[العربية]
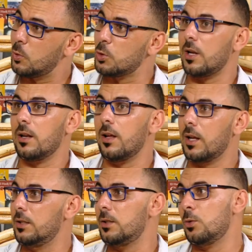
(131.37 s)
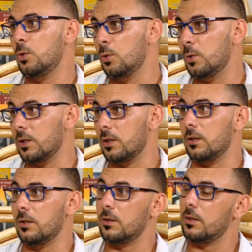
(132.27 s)
وان شاء الله راح نديروا له
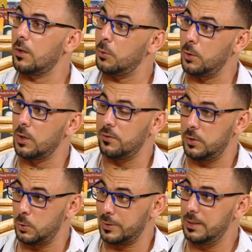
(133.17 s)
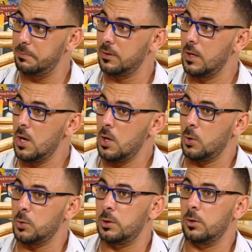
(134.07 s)
ان فيديو كليب
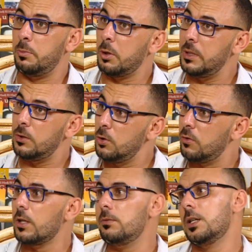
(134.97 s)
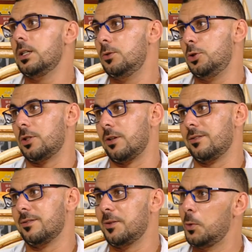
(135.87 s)
وسي لو بريمي ديو في لا فيلايا دو جيجر
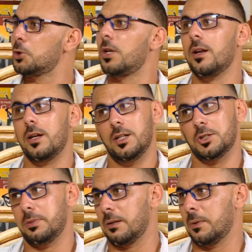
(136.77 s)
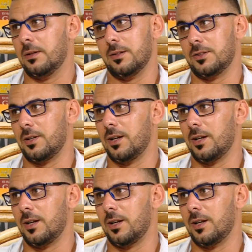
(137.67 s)
وان شاء الله يعجبها ما شاء